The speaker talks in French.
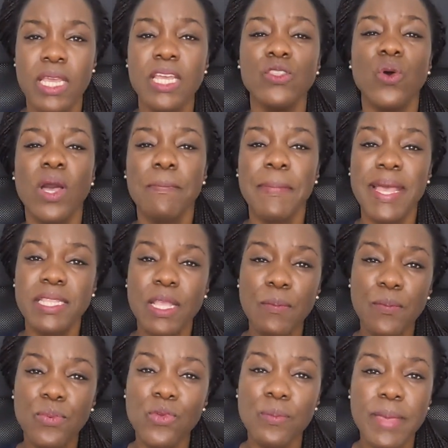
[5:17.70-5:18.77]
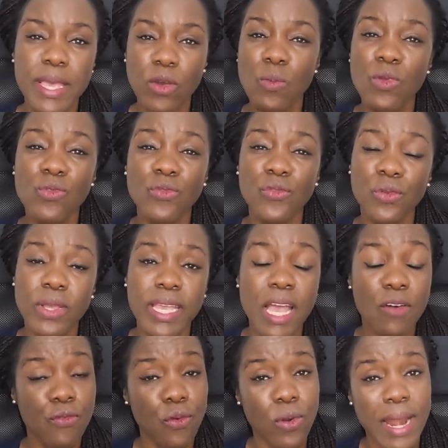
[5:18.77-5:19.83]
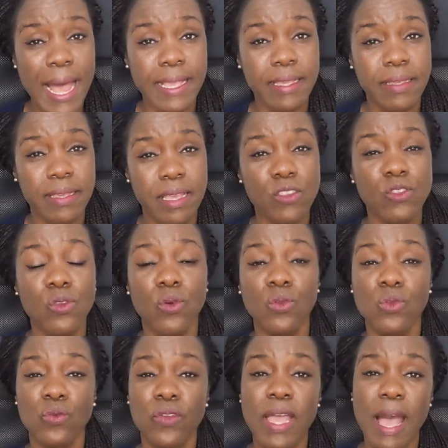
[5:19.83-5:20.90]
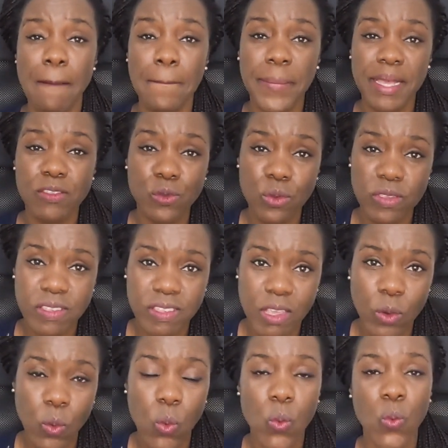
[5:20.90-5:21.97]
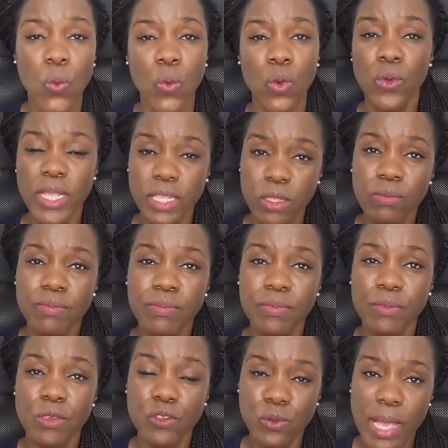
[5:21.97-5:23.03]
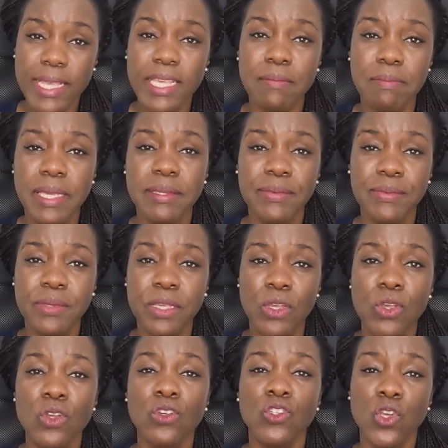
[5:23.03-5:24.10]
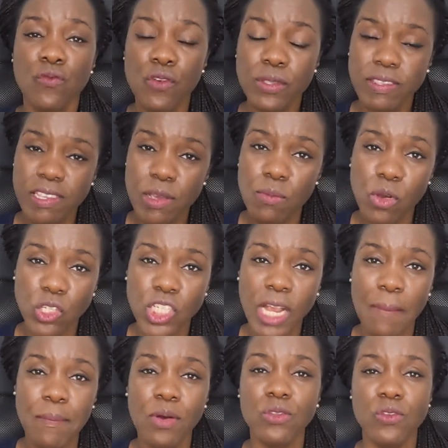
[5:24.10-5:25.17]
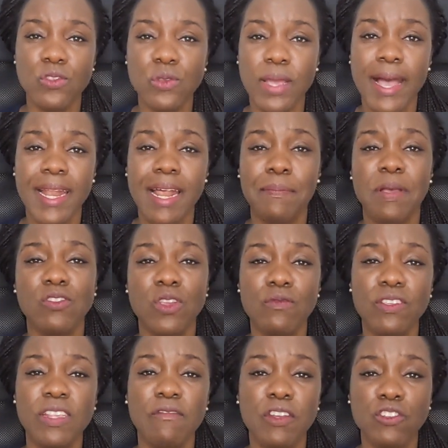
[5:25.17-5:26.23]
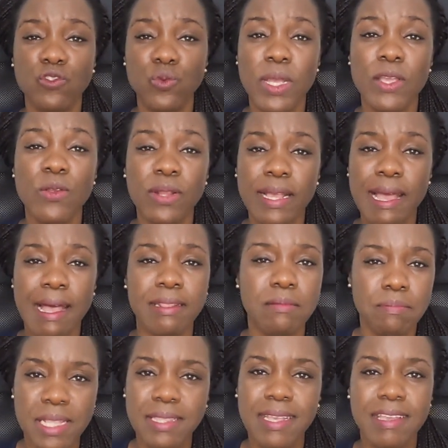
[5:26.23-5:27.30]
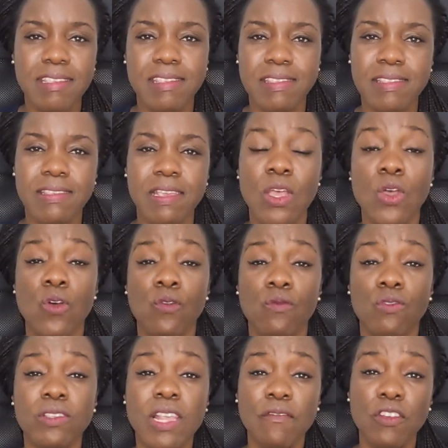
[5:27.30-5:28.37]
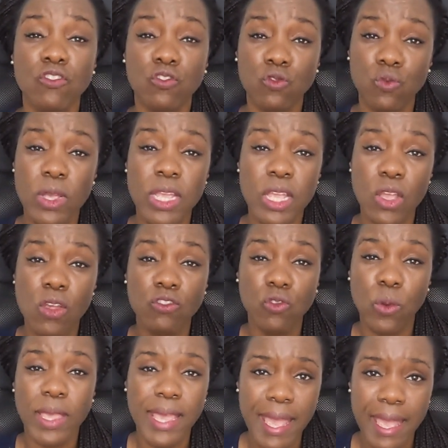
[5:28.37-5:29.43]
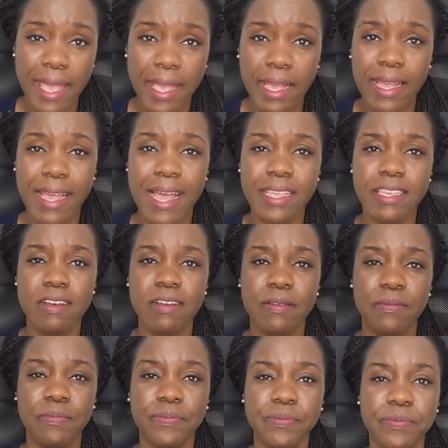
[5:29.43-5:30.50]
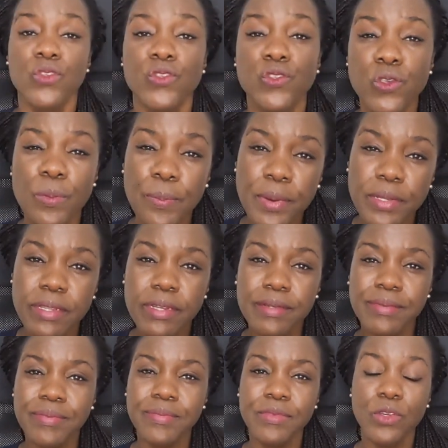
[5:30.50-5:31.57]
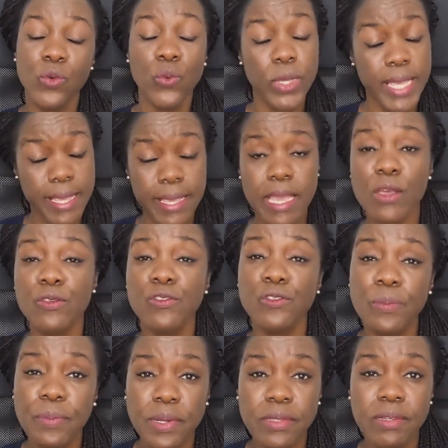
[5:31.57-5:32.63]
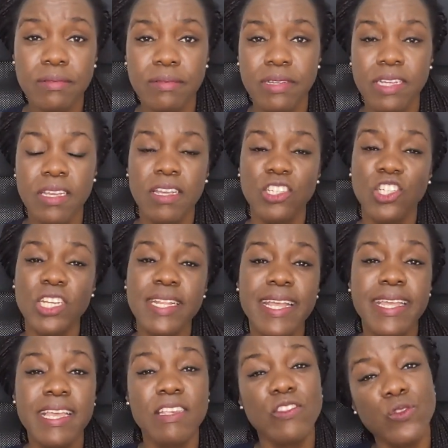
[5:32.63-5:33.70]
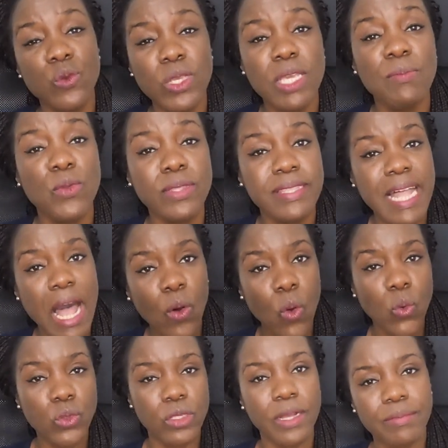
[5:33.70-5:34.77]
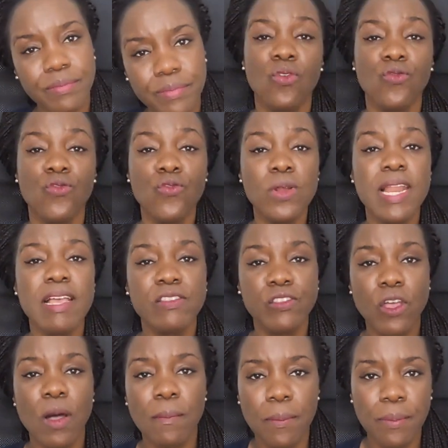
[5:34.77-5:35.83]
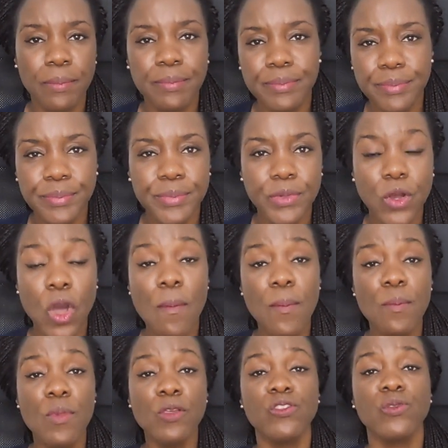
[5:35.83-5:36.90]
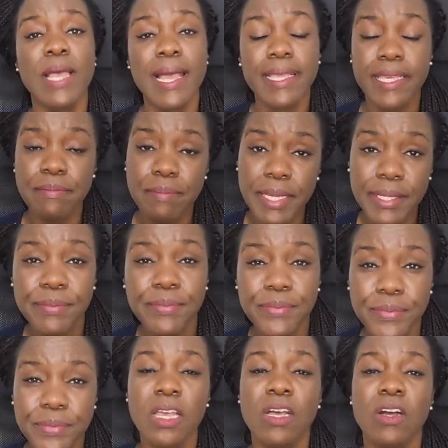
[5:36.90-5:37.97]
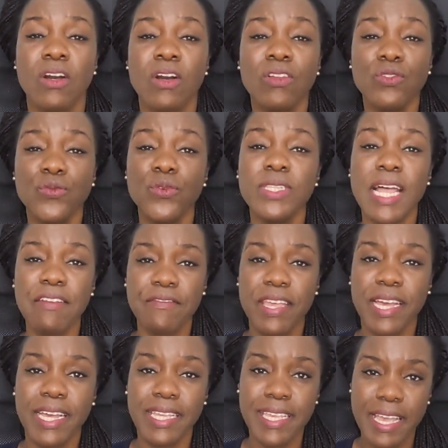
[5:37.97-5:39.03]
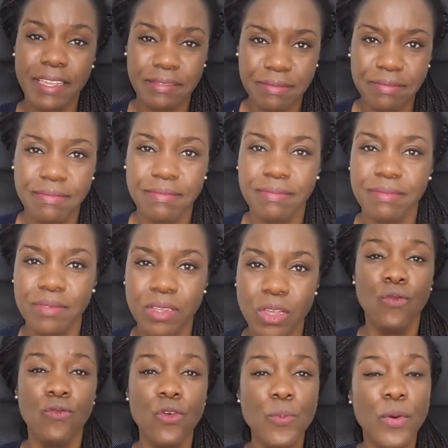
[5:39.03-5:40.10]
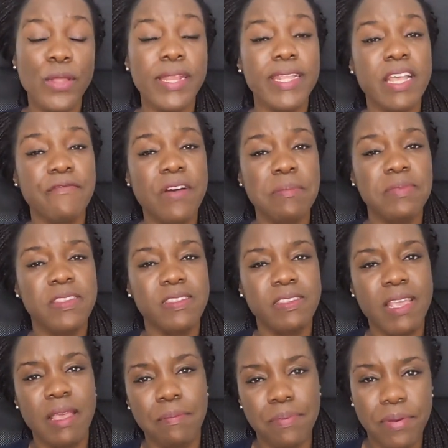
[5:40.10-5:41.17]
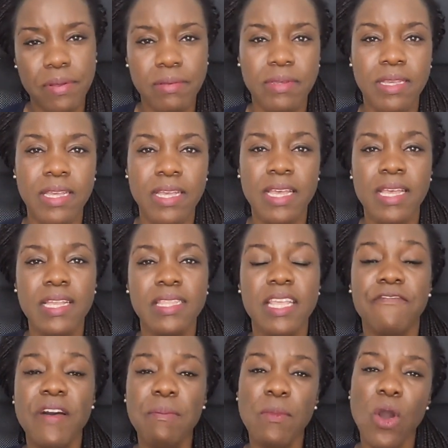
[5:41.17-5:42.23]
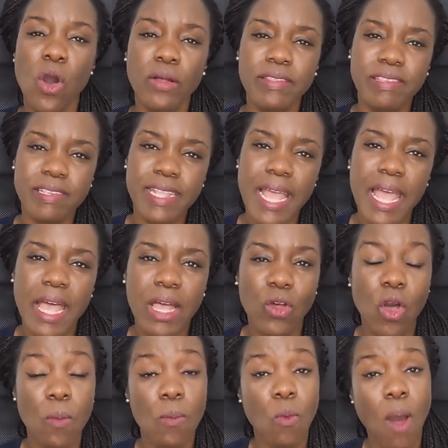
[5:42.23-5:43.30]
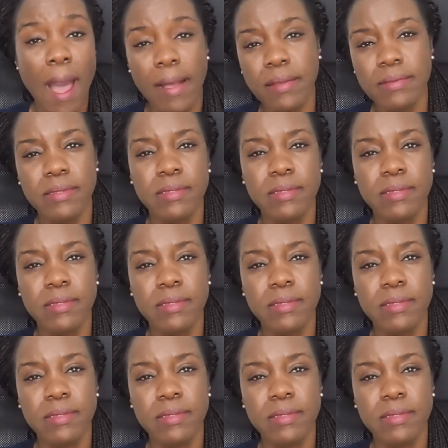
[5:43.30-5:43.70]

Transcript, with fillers: il n'aurait pas été plumé comme une vulgaire volaille et se retrouver à presque zéro. Oui, monsieur Hakimi, je vous tire mon chapeau dans ce cas-là parce que vous avez joué une carte maîtresse. Vous avez joué un joker gagnant. Cependant, oui, il y a un cependant. J'ai des questions qui me taraudent. Vous les hommes, comme monsieur Hakimi, quand vous n'avez rien, vous prenez des femmes simples, des femmes ordinaires comme moi,